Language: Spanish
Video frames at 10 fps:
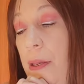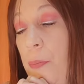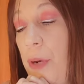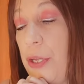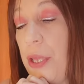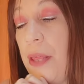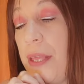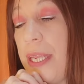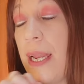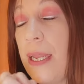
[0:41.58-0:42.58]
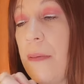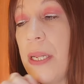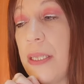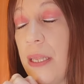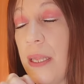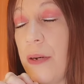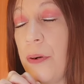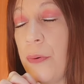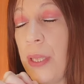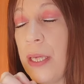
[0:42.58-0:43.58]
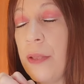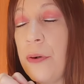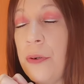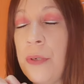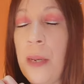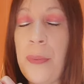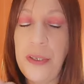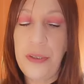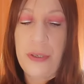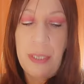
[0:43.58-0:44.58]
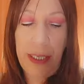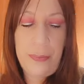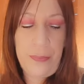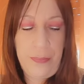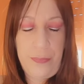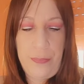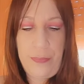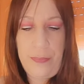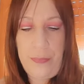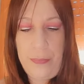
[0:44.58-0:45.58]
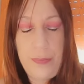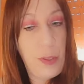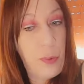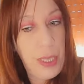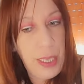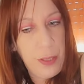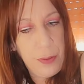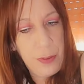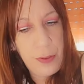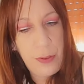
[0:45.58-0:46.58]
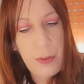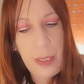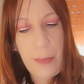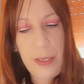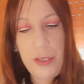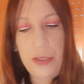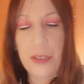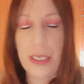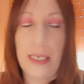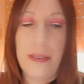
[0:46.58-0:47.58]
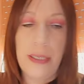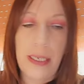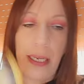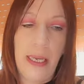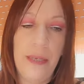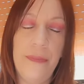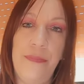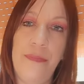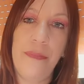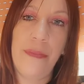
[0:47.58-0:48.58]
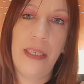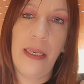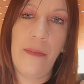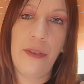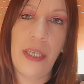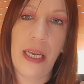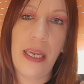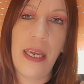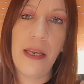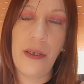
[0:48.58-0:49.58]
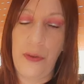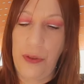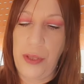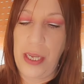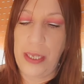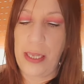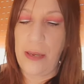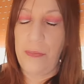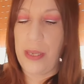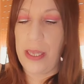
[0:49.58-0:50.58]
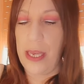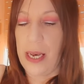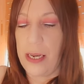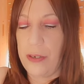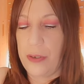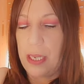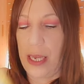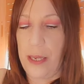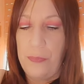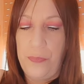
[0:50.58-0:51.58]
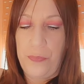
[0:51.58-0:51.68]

Bueno, desde ya Libra te digo, cuidado con una persona. Cuidado con una persona que tenemos aquí con cierta envidia, ¿ok?